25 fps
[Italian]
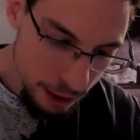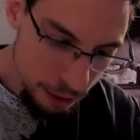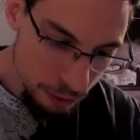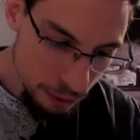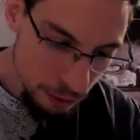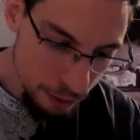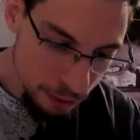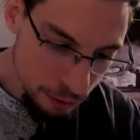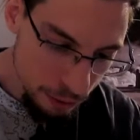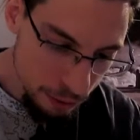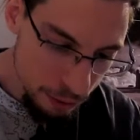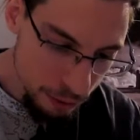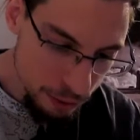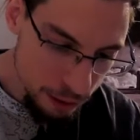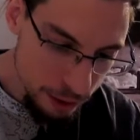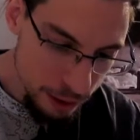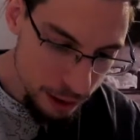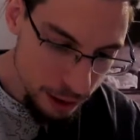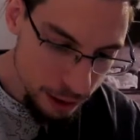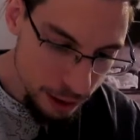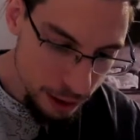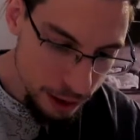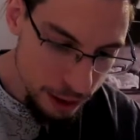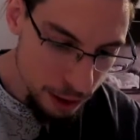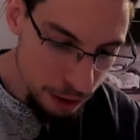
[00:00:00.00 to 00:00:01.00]
quando non
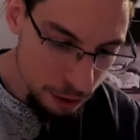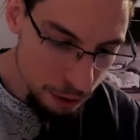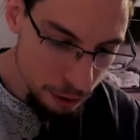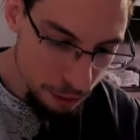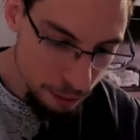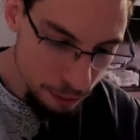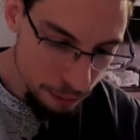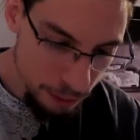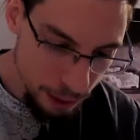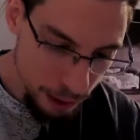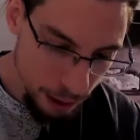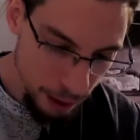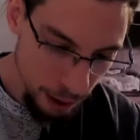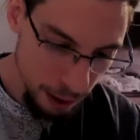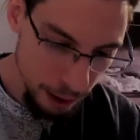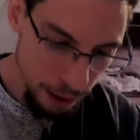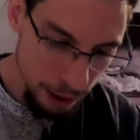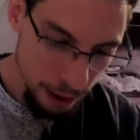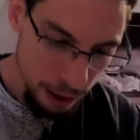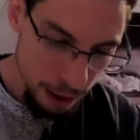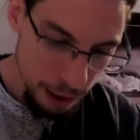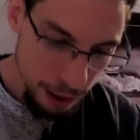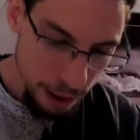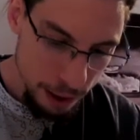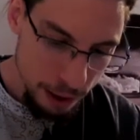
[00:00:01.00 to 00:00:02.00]
si riesce a dormire,
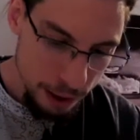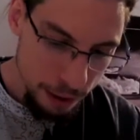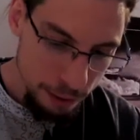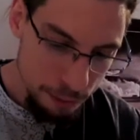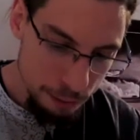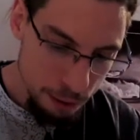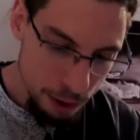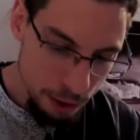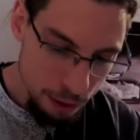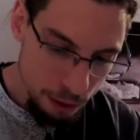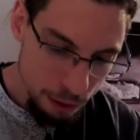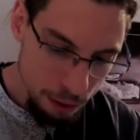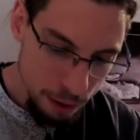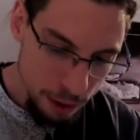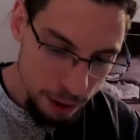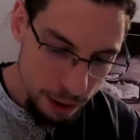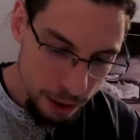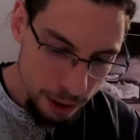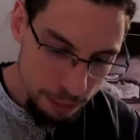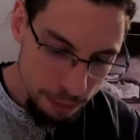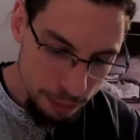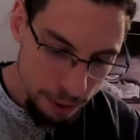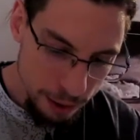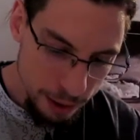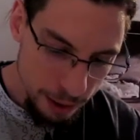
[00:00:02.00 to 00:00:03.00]
i migliori
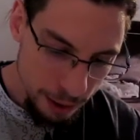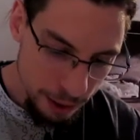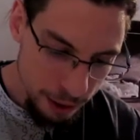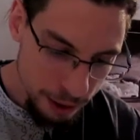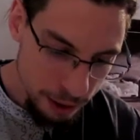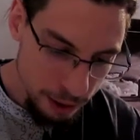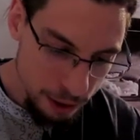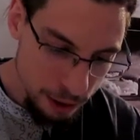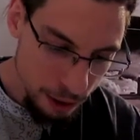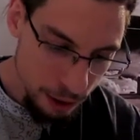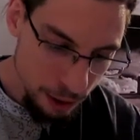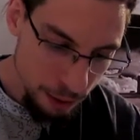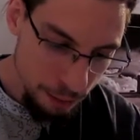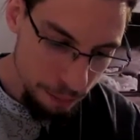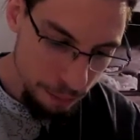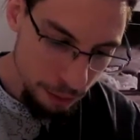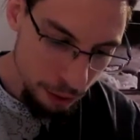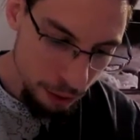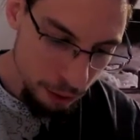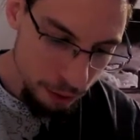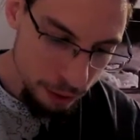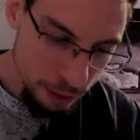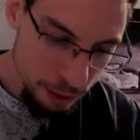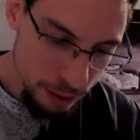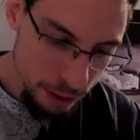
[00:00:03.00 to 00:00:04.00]
libri da leggere
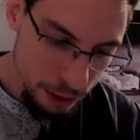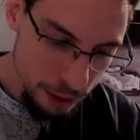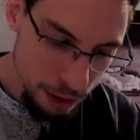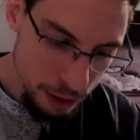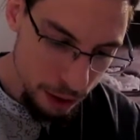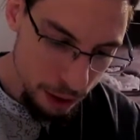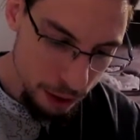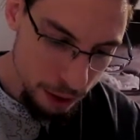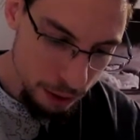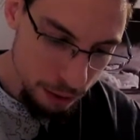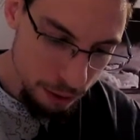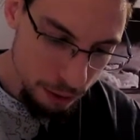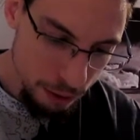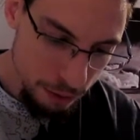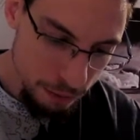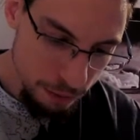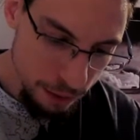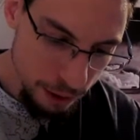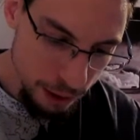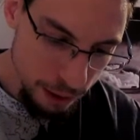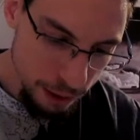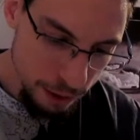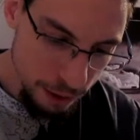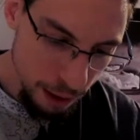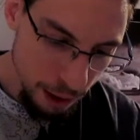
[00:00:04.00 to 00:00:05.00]
per ogni decennio di
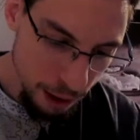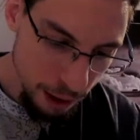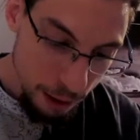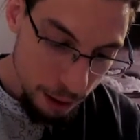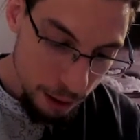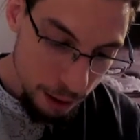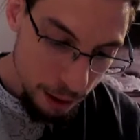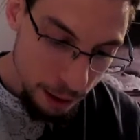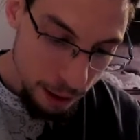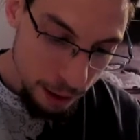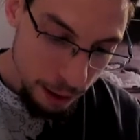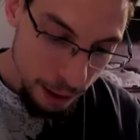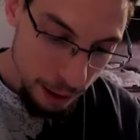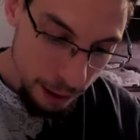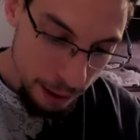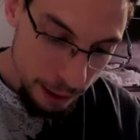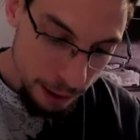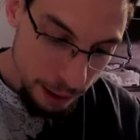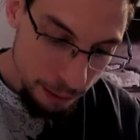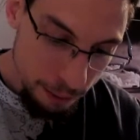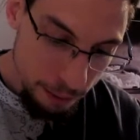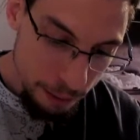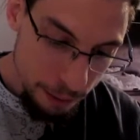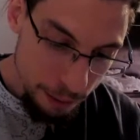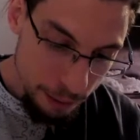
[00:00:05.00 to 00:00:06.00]
vita e
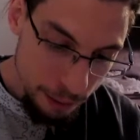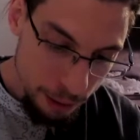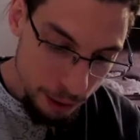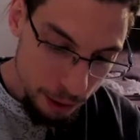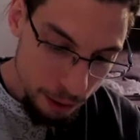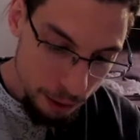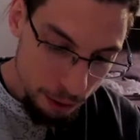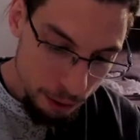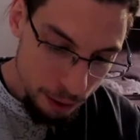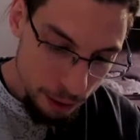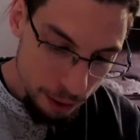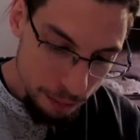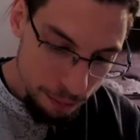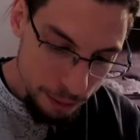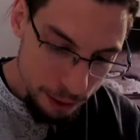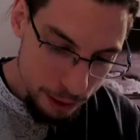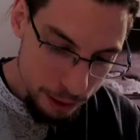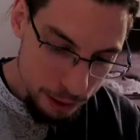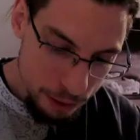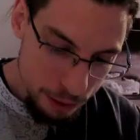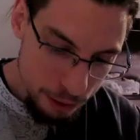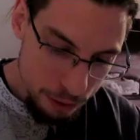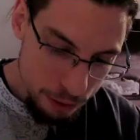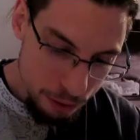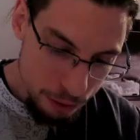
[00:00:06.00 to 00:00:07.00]
i libri migliori
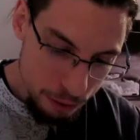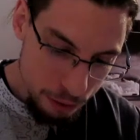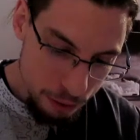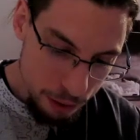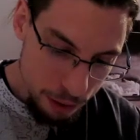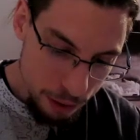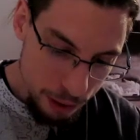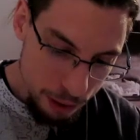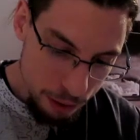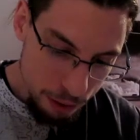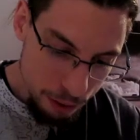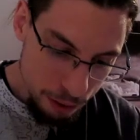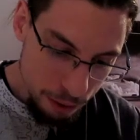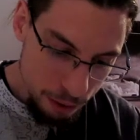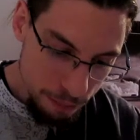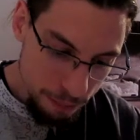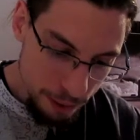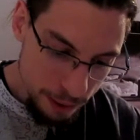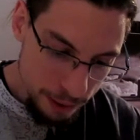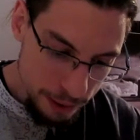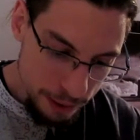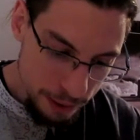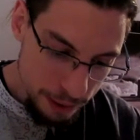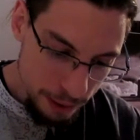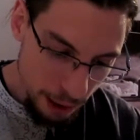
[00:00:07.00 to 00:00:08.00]
per ciascun rito di
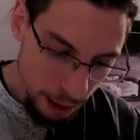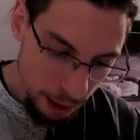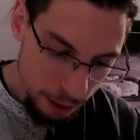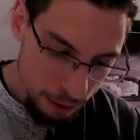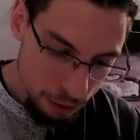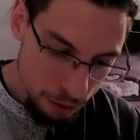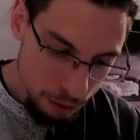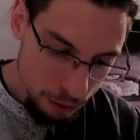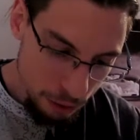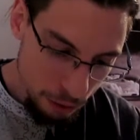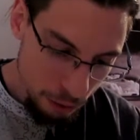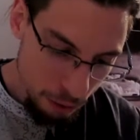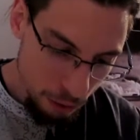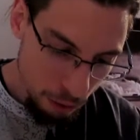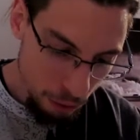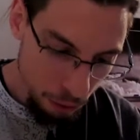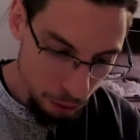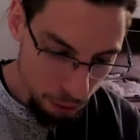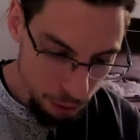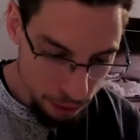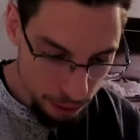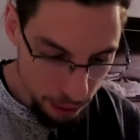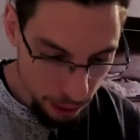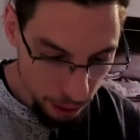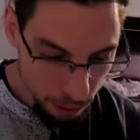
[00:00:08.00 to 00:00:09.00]
passaggio,
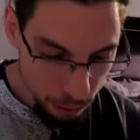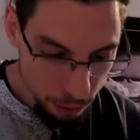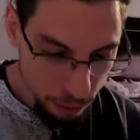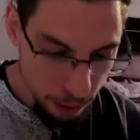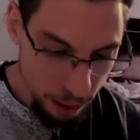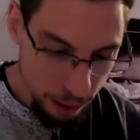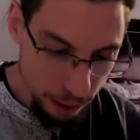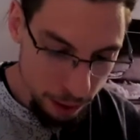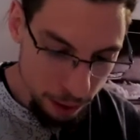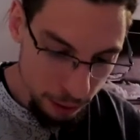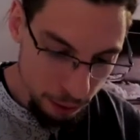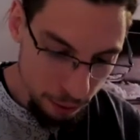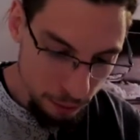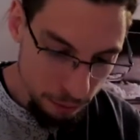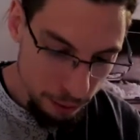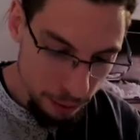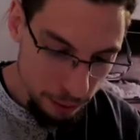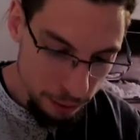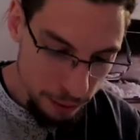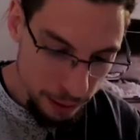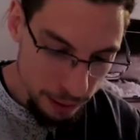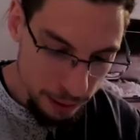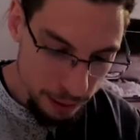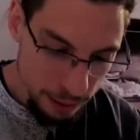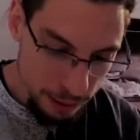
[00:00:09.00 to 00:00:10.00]
oltre a quelli
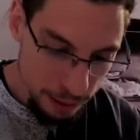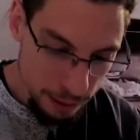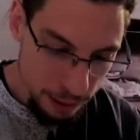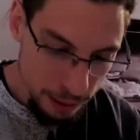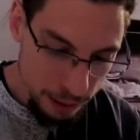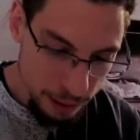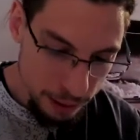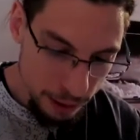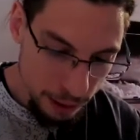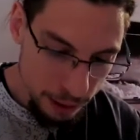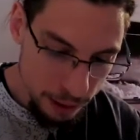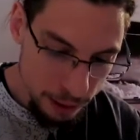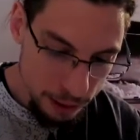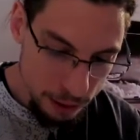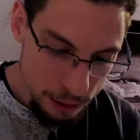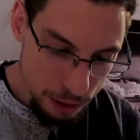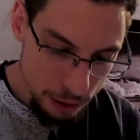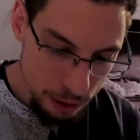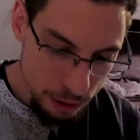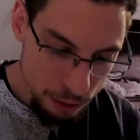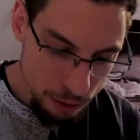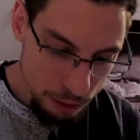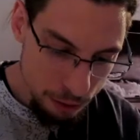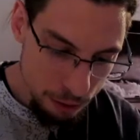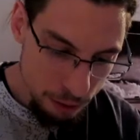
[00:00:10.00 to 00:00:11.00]
ovviamente da
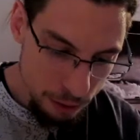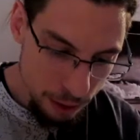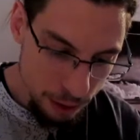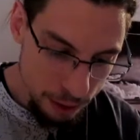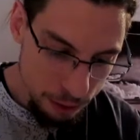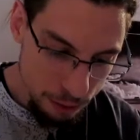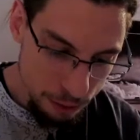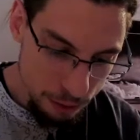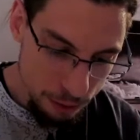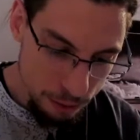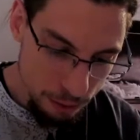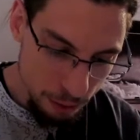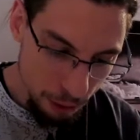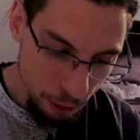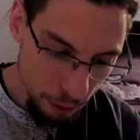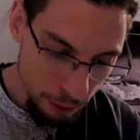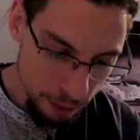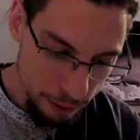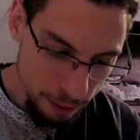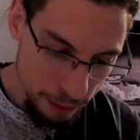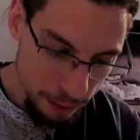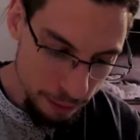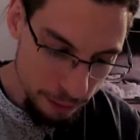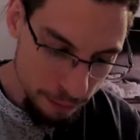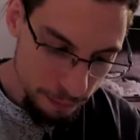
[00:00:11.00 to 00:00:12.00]
leggere sul letto di
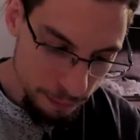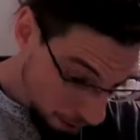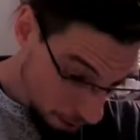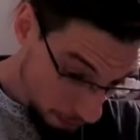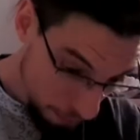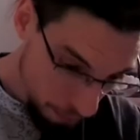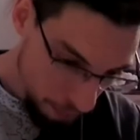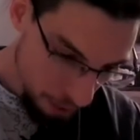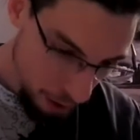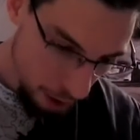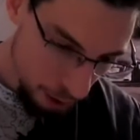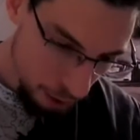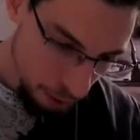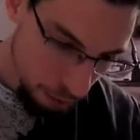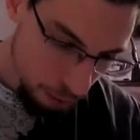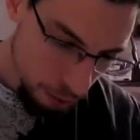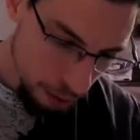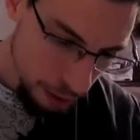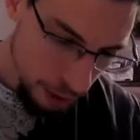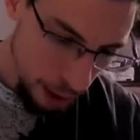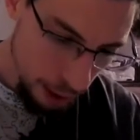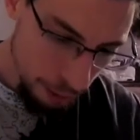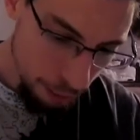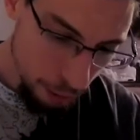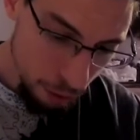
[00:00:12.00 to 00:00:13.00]
morte. Vi
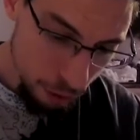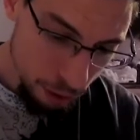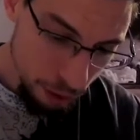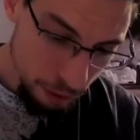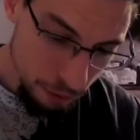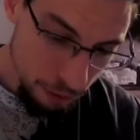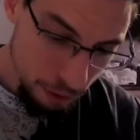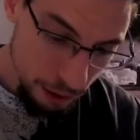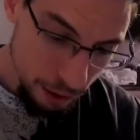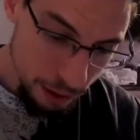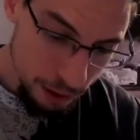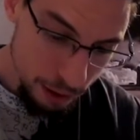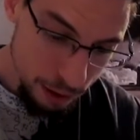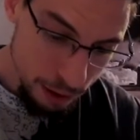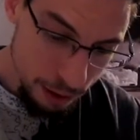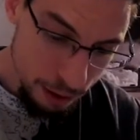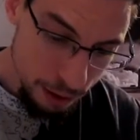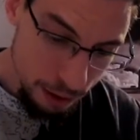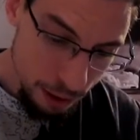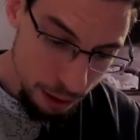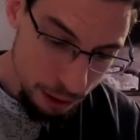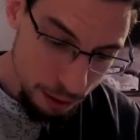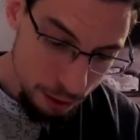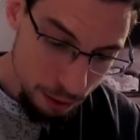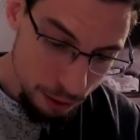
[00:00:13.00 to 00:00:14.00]
auguriamo ogni
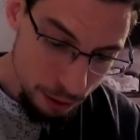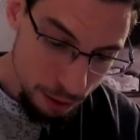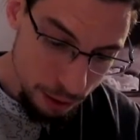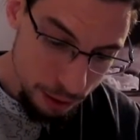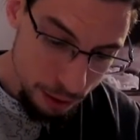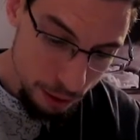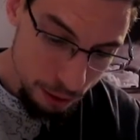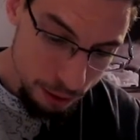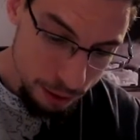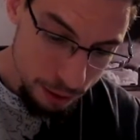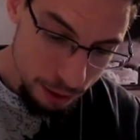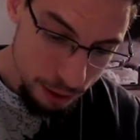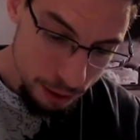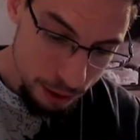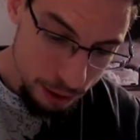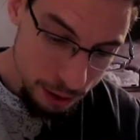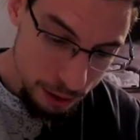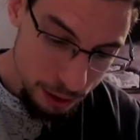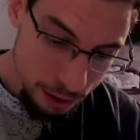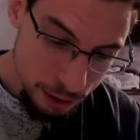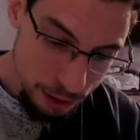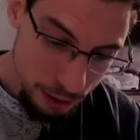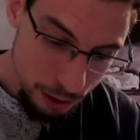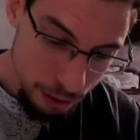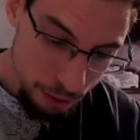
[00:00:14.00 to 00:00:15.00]
felicità con le nostre
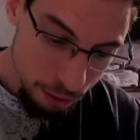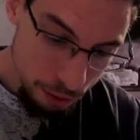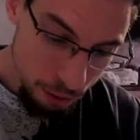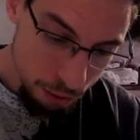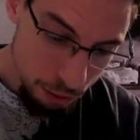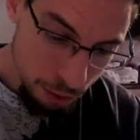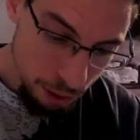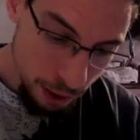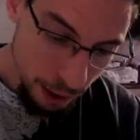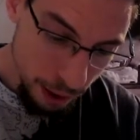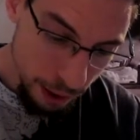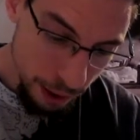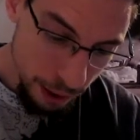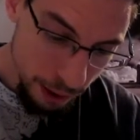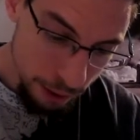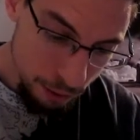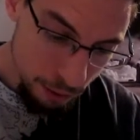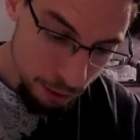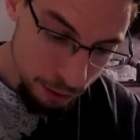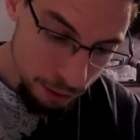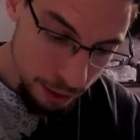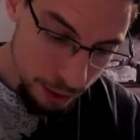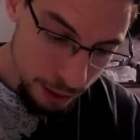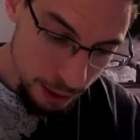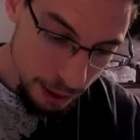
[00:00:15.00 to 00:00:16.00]
ingessature e i
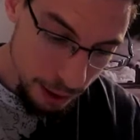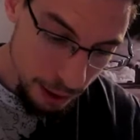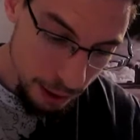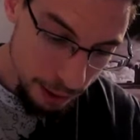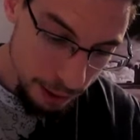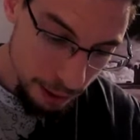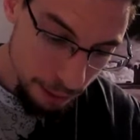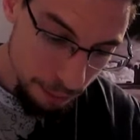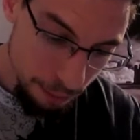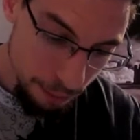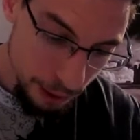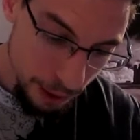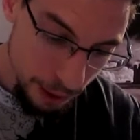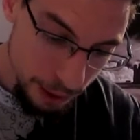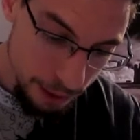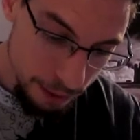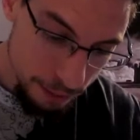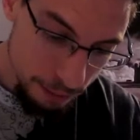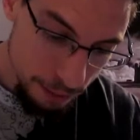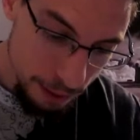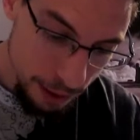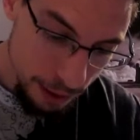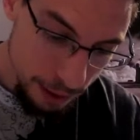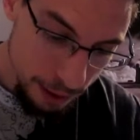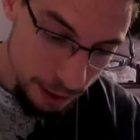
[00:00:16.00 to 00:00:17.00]
nostri
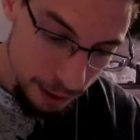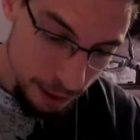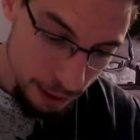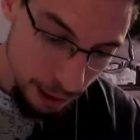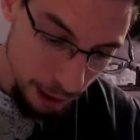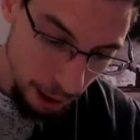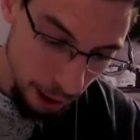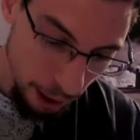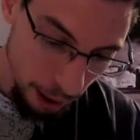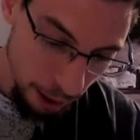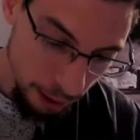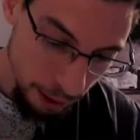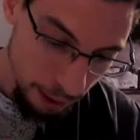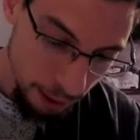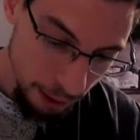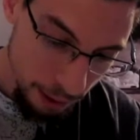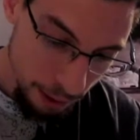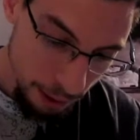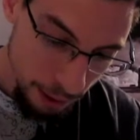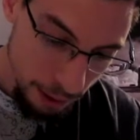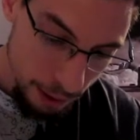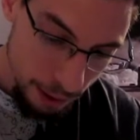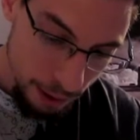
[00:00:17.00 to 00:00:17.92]
cataplasmi letterari.